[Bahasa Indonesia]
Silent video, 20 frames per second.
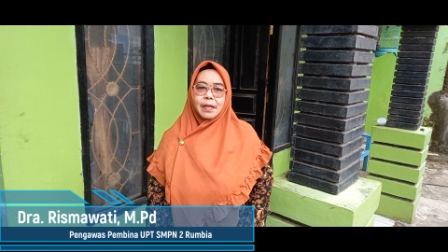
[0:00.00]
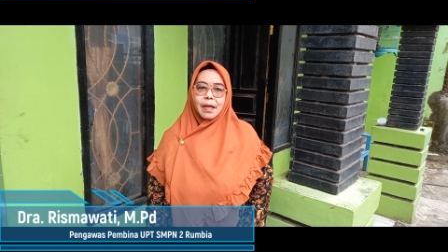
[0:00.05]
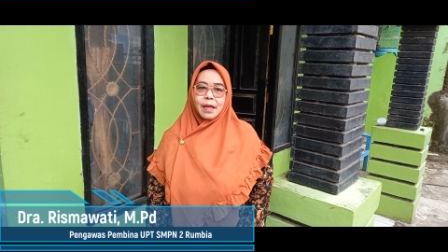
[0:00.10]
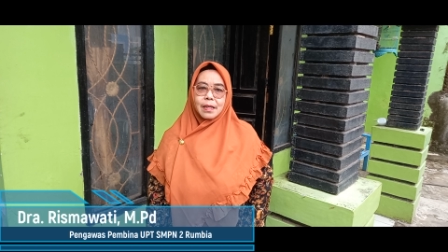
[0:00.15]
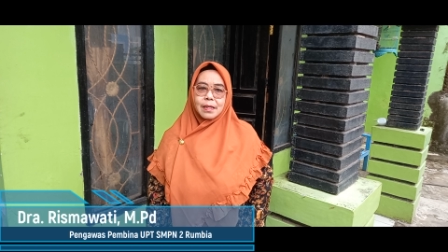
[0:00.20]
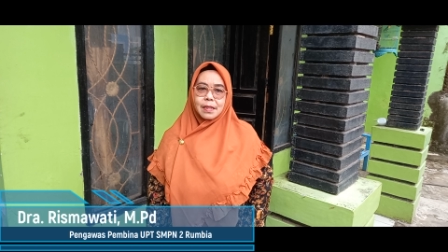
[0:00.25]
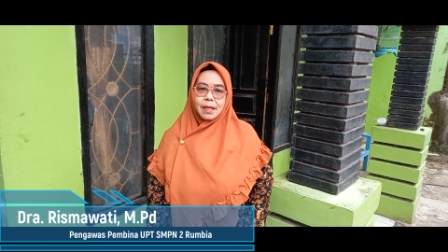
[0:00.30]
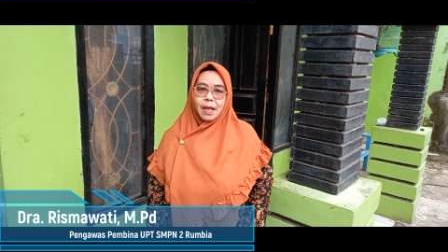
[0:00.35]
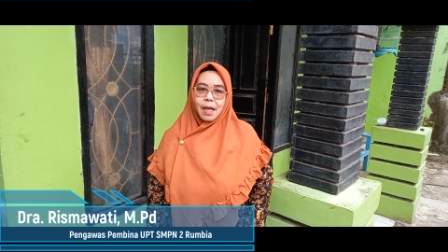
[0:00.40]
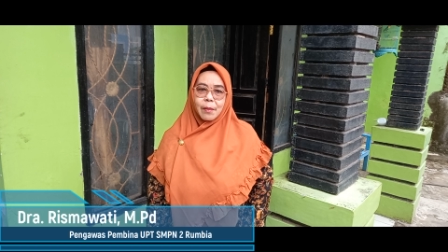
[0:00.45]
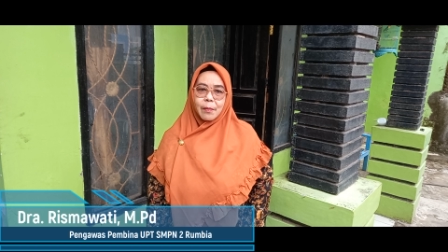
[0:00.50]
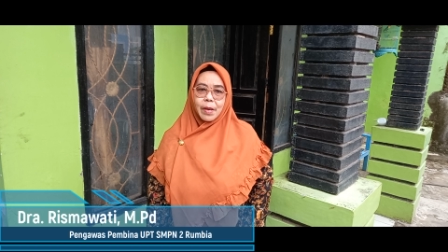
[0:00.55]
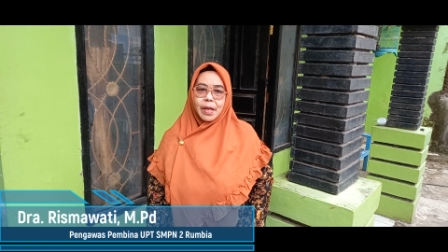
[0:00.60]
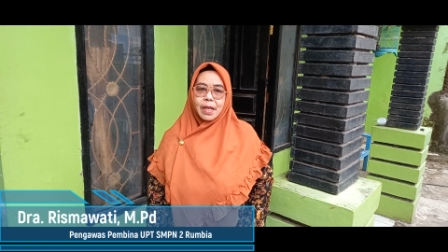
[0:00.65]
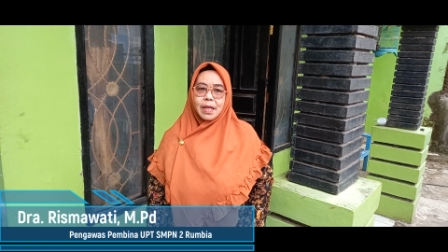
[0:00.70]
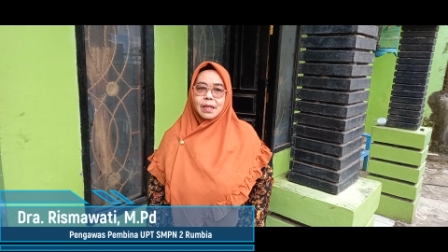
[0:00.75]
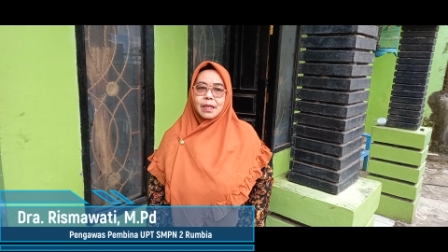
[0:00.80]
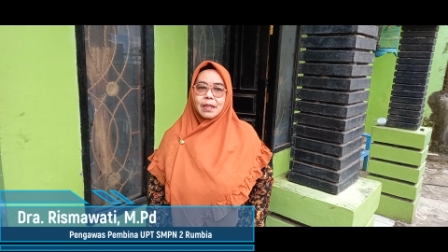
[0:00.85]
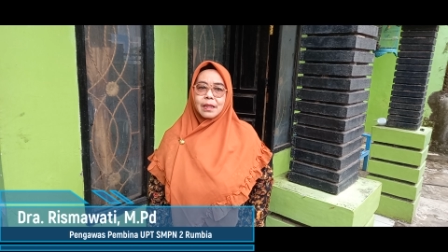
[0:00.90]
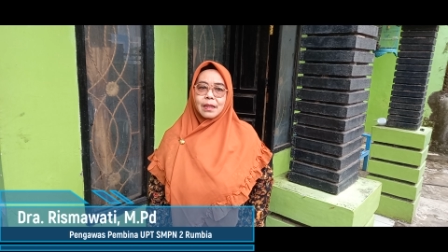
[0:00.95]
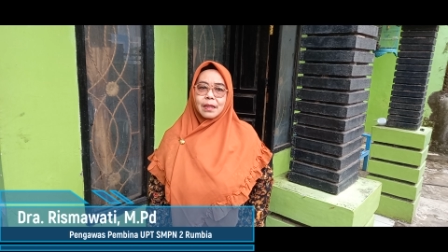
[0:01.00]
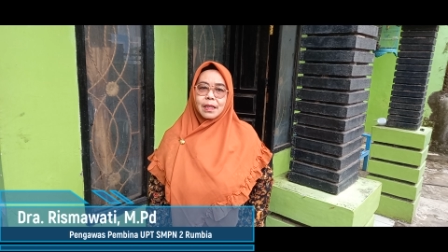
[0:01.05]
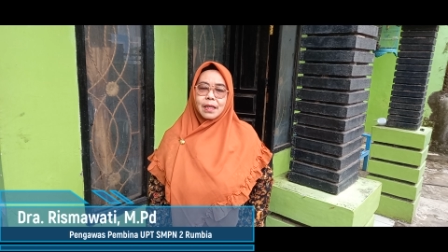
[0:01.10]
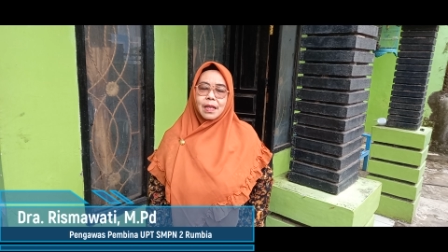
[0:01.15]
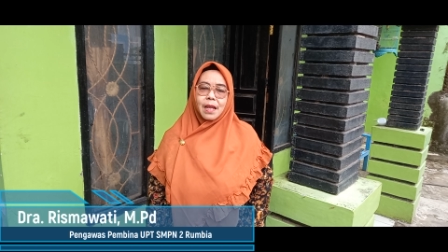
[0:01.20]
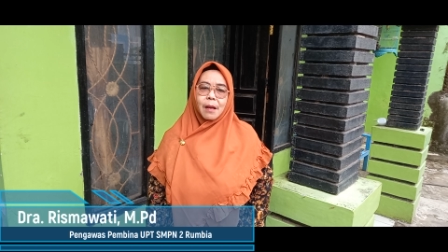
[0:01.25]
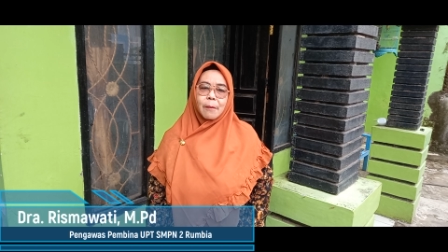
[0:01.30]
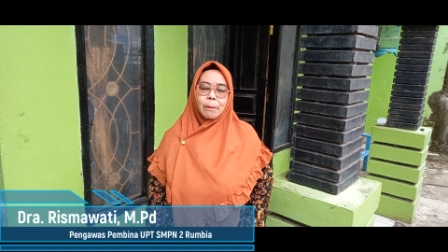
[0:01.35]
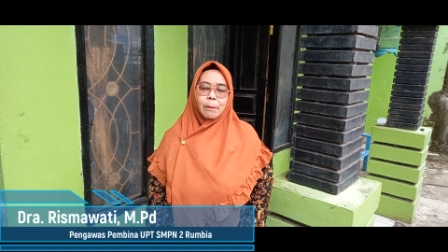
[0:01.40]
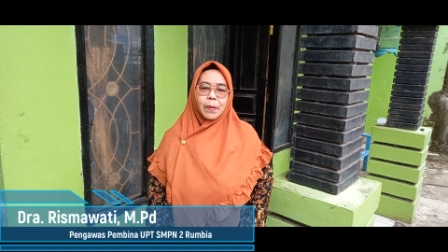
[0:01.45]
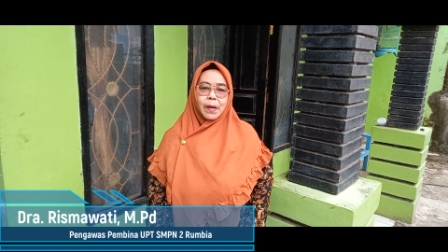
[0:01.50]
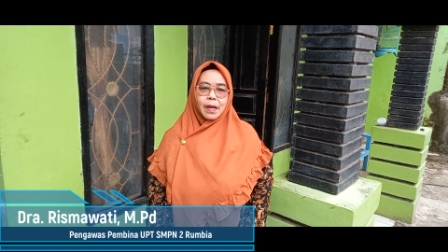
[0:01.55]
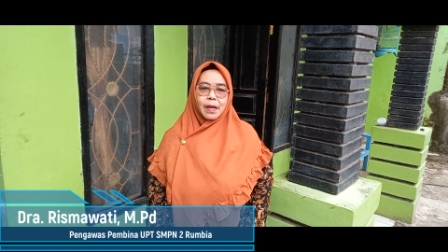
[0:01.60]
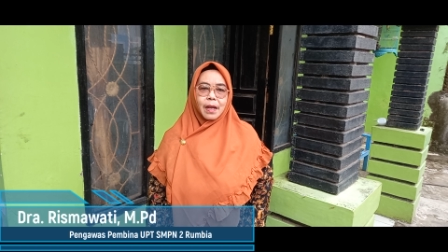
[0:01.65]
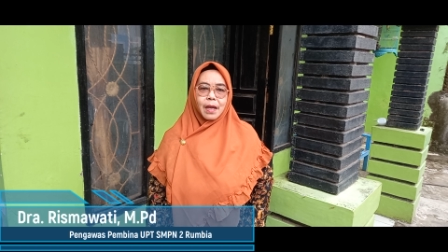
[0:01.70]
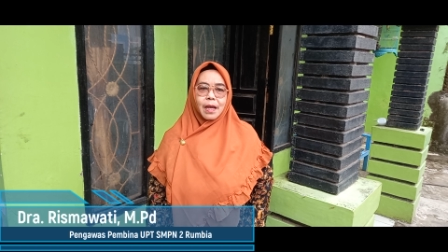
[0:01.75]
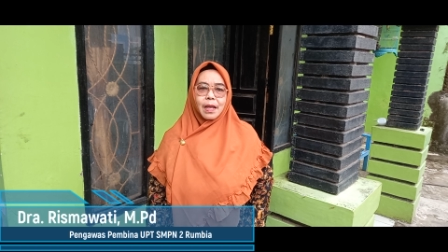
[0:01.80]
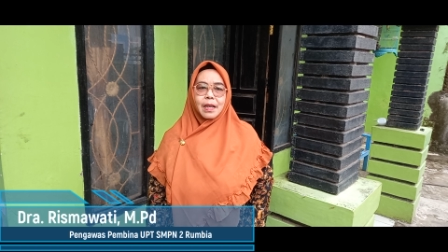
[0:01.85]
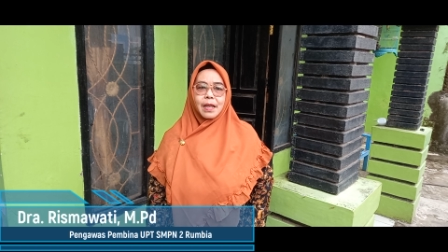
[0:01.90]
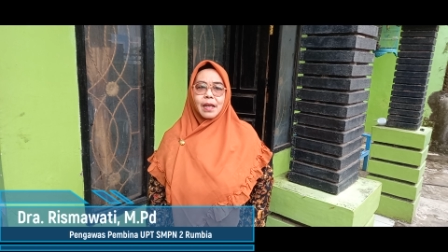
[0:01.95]
yang selama ini tidak
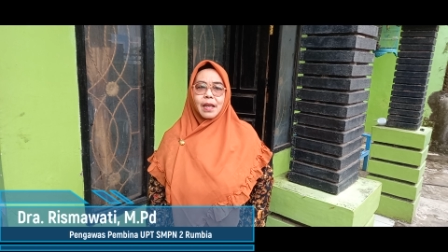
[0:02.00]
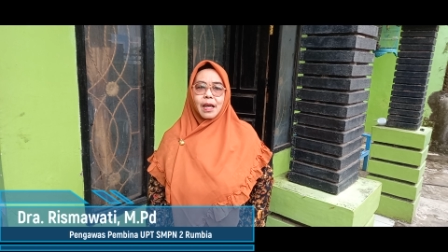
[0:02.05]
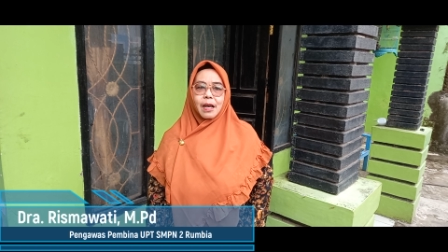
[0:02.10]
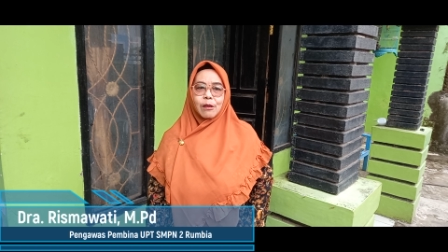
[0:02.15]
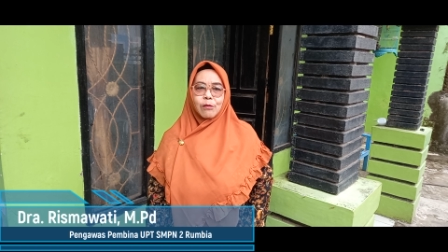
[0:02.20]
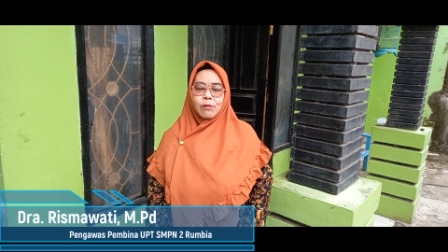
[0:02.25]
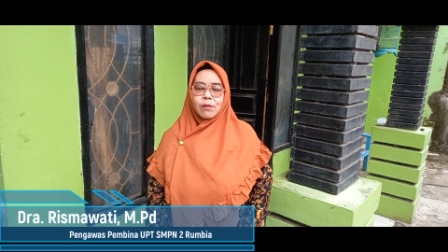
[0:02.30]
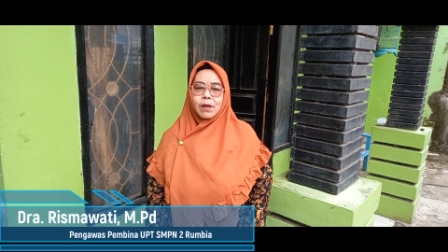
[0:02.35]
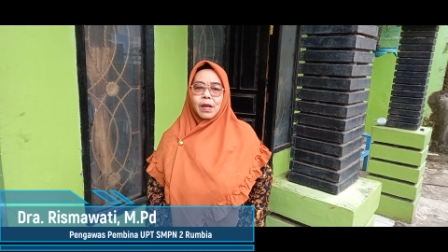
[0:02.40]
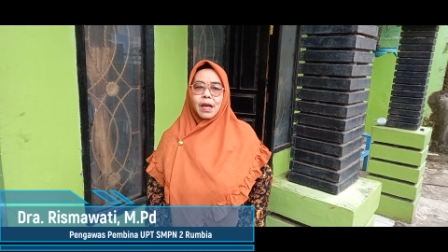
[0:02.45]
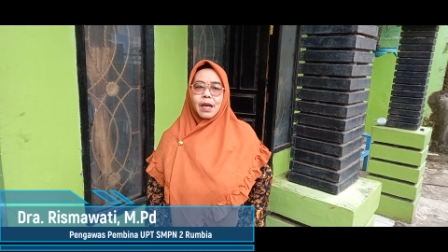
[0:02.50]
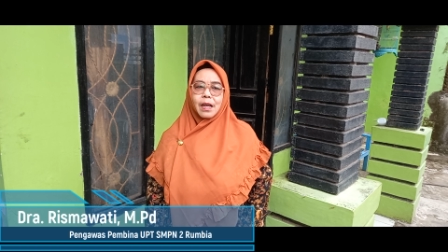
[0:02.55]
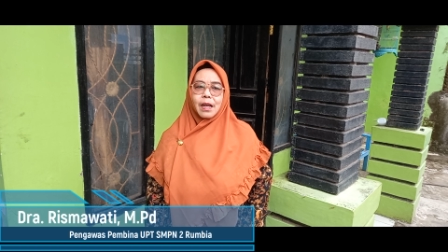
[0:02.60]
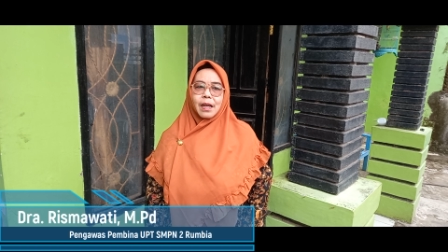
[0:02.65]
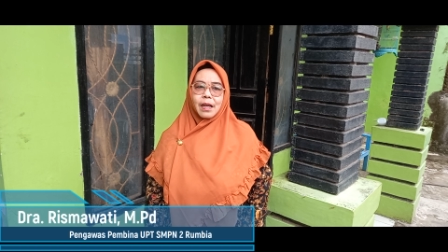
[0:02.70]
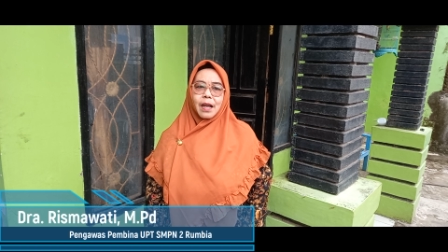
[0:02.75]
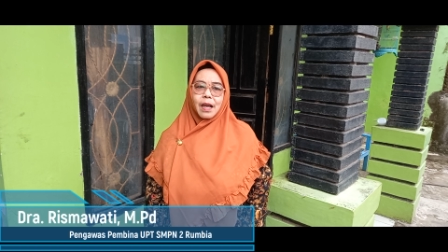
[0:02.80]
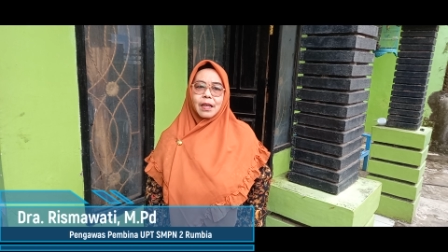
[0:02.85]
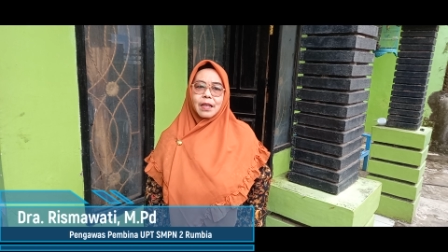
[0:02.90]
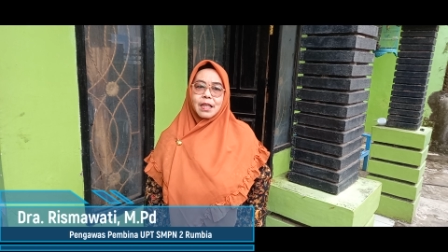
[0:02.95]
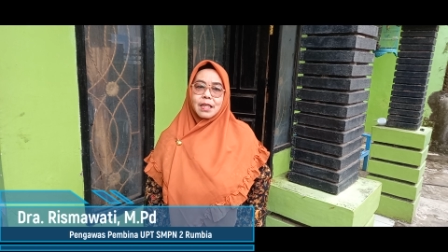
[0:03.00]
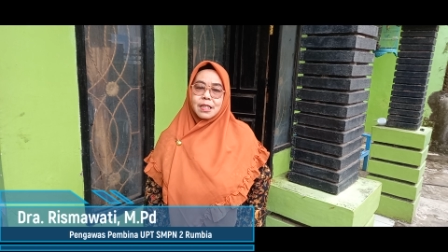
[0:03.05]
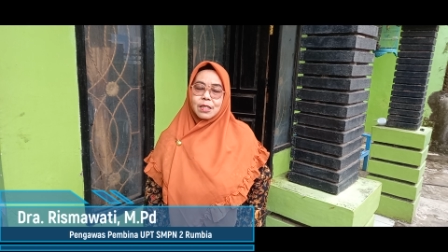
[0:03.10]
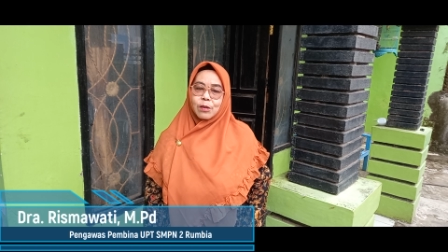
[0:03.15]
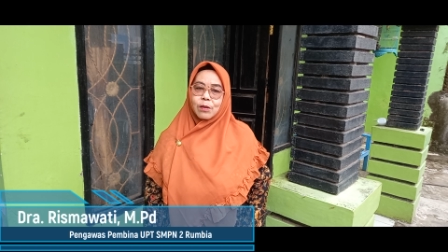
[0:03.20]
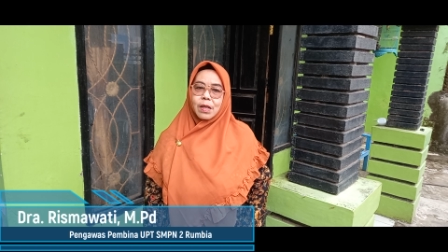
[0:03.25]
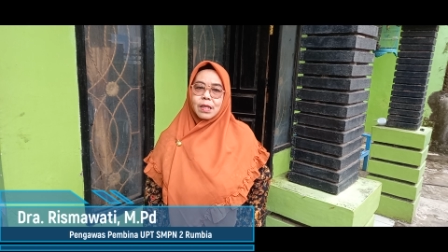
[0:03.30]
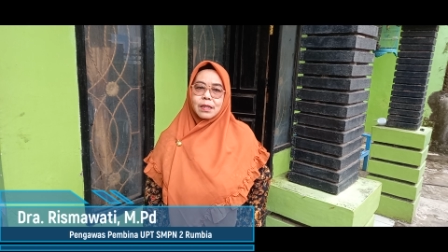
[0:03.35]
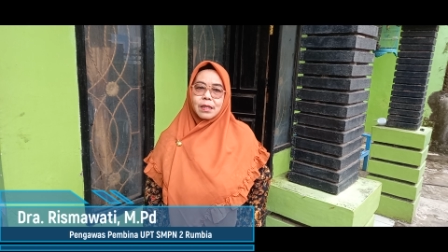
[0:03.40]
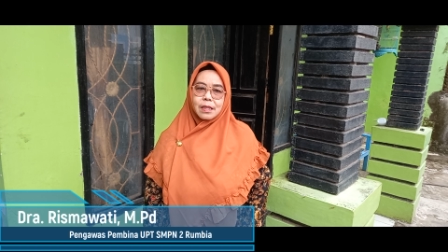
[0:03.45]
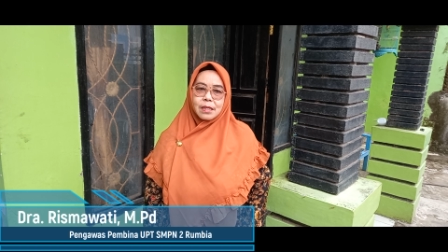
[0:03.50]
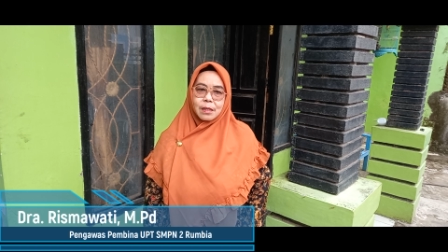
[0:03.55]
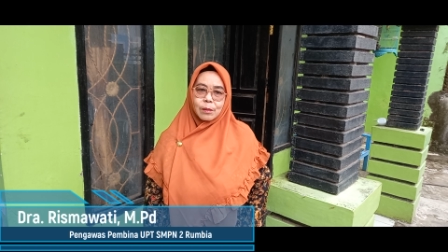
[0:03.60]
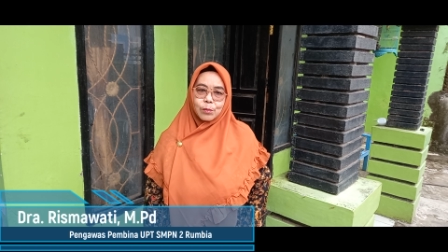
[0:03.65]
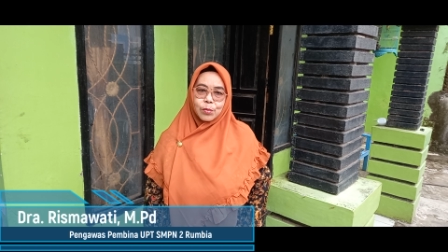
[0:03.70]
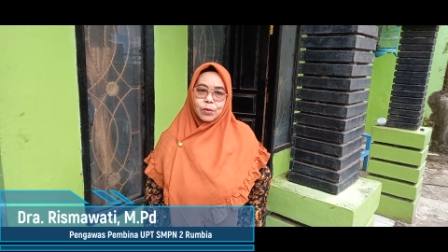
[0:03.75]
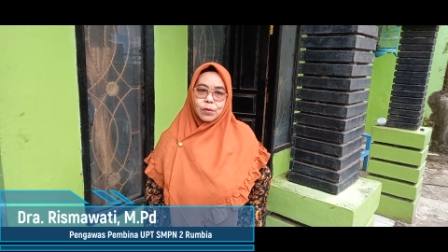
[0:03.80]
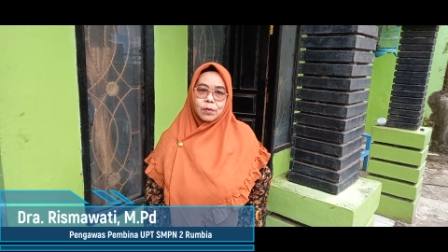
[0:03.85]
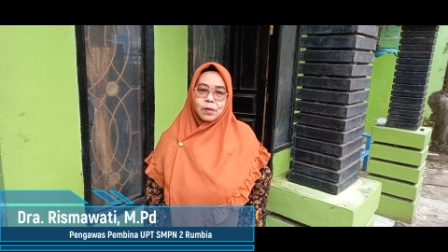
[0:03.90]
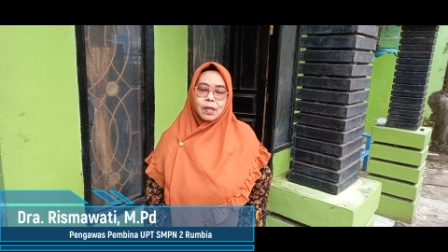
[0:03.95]
pernah dilakukan di sekolah
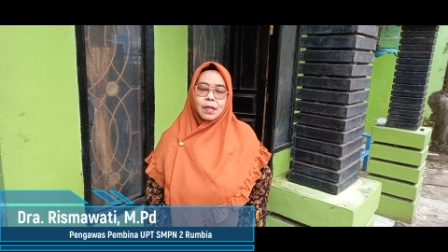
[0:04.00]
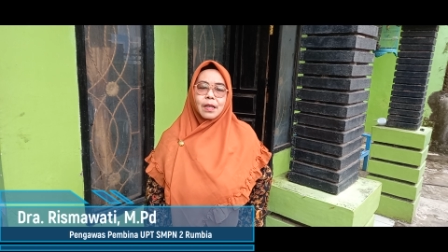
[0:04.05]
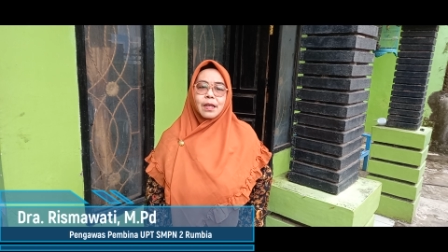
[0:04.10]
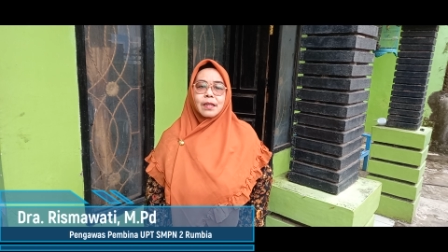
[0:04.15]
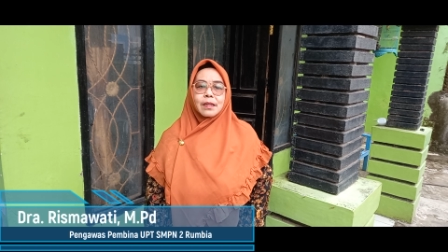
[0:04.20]
tersebut,